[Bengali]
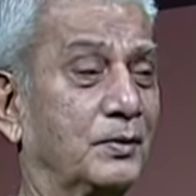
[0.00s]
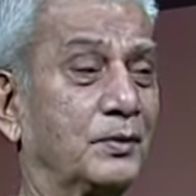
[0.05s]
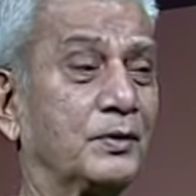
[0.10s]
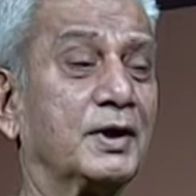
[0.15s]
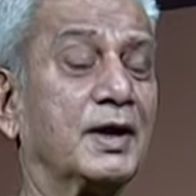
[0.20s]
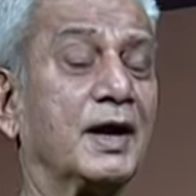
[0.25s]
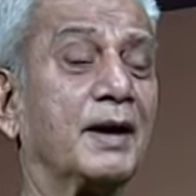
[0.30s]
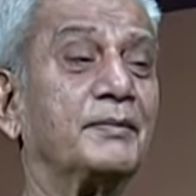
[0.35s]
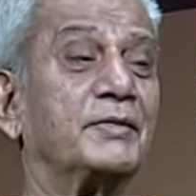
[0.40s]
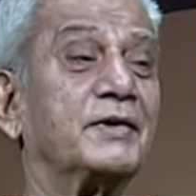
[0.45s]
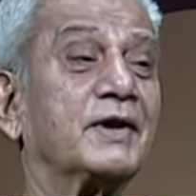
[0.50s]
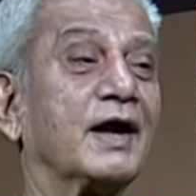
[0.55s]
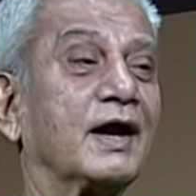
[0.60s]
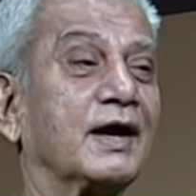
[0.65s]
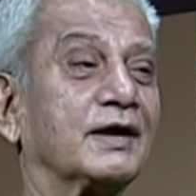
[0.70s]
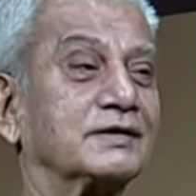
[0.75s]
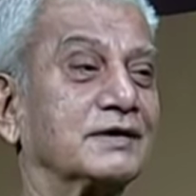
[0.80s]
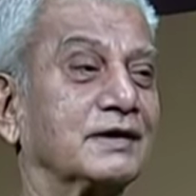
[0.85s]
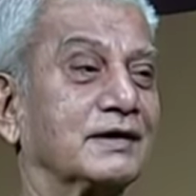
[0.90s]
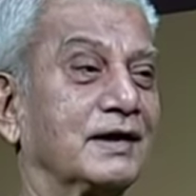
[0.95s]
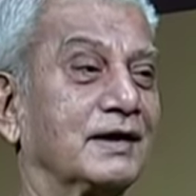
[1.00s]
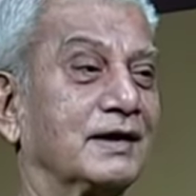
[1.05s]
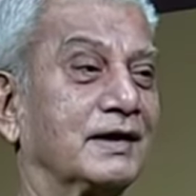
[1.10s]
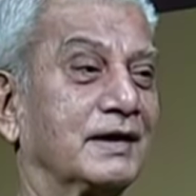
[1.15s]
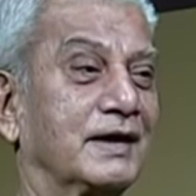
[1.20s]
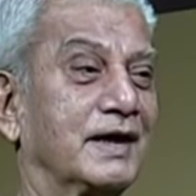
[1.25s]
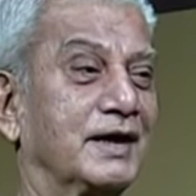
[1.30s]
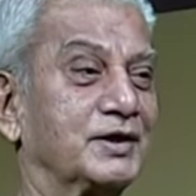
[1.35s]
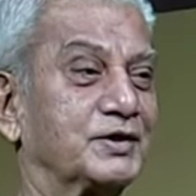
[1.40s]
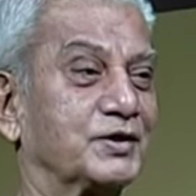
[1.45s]
ওই আমি রাজা
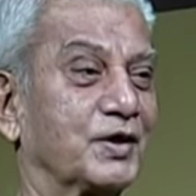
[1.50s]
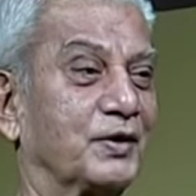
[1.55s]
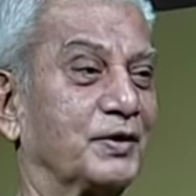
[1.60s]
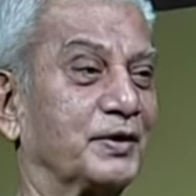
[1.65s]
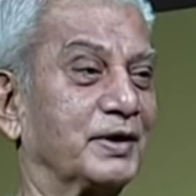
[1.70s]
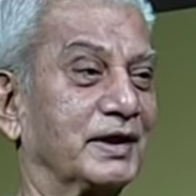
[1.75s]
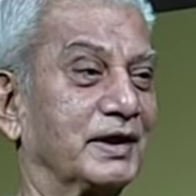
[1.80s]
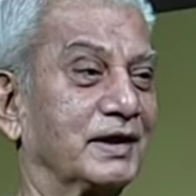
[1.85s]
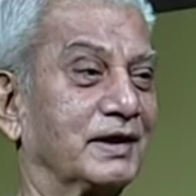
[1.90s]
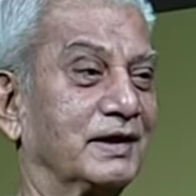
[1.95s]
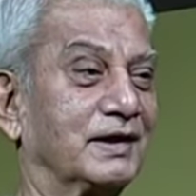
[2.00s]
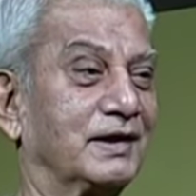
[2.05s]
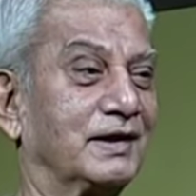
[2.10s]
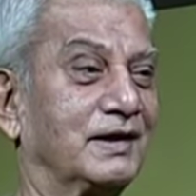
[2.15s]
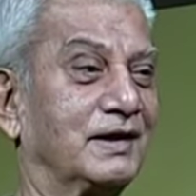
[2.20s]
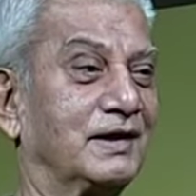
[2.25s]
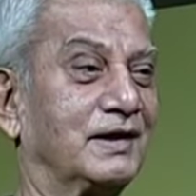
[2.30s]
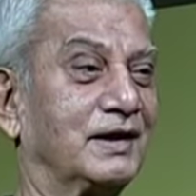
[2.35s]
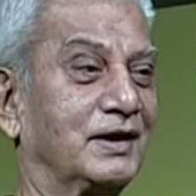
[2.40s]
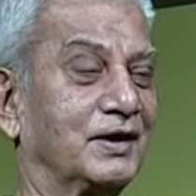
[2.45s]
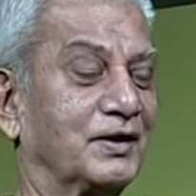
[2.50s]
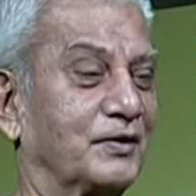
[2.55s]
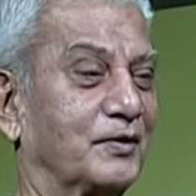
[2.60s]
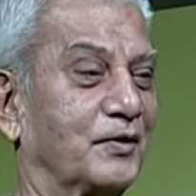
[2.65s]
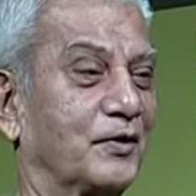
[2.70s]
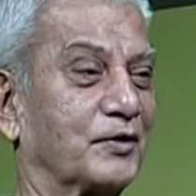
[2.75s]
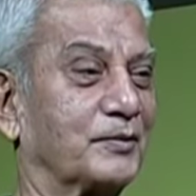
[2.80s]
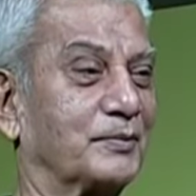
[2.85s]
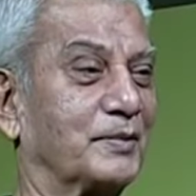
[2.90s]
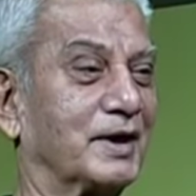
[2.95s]
এই শহরে আচ্ছা
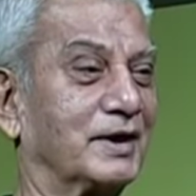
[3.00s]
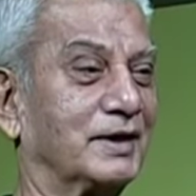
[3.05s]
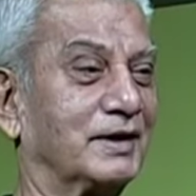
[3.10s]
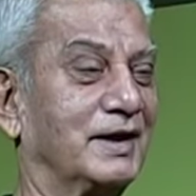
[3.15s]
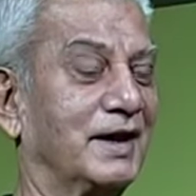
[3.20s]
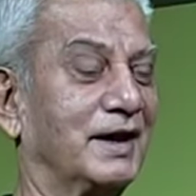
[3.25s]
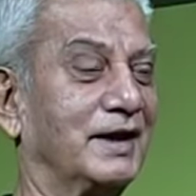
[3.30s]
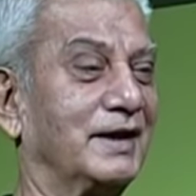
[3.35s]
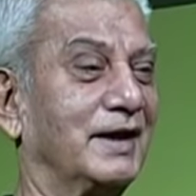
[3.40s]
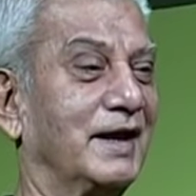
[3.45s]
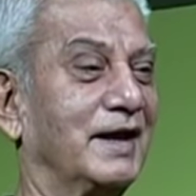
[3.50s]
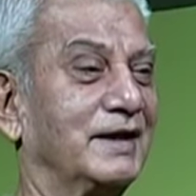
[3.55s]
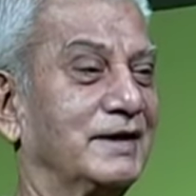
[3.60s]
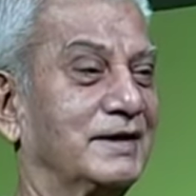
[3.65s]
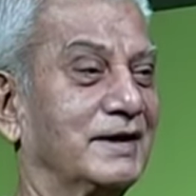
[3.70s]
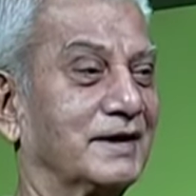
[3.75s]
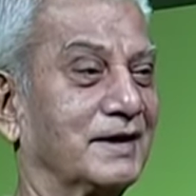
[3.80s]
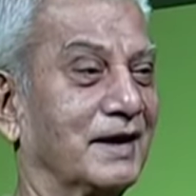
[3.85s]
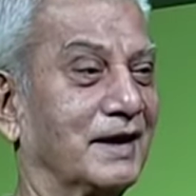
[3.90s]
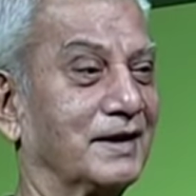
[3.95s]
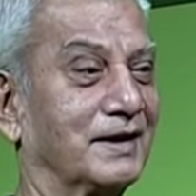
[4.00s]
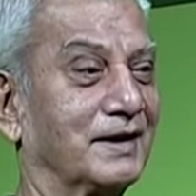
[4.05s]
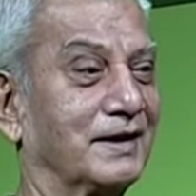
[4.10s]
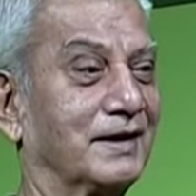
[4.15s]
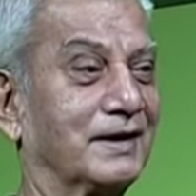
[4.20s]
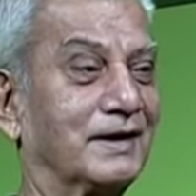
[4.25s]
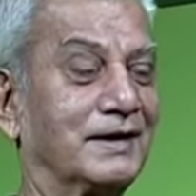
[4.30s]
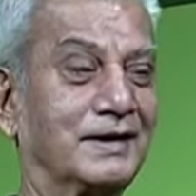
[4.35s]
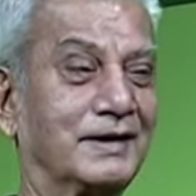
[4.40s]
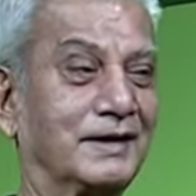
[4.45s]
ঘর বাড়ি নেই নেই ঠিকানা
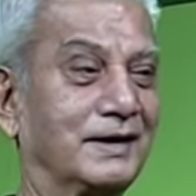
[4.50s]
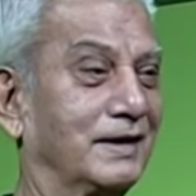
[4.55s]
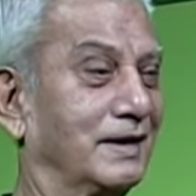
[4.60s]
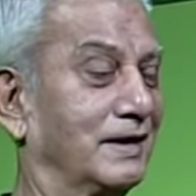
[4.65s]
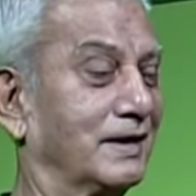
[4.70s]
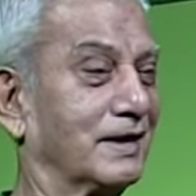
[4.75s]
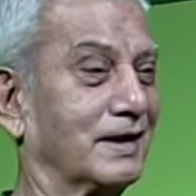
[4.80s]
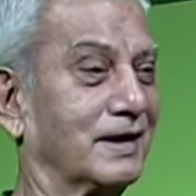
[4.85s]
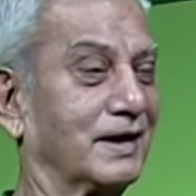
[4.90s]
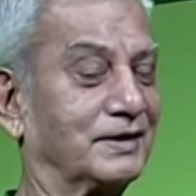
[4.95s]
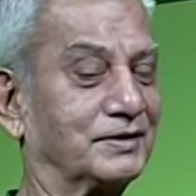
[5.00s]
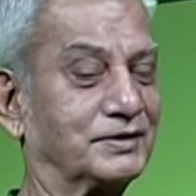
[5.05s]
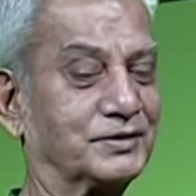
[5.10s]
আচ্ছা। একটা গান